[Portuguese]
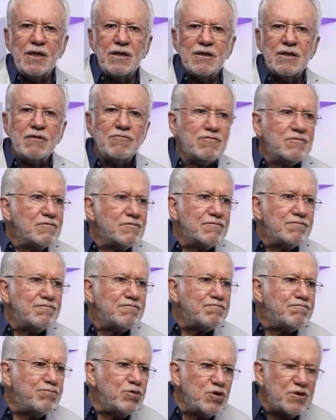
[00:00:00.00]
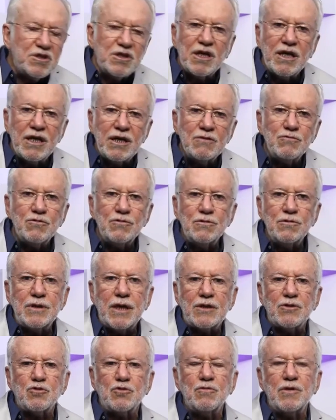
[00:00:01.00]
estão buscando
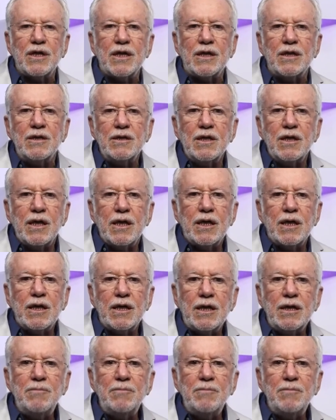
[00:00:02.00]
a sua eh,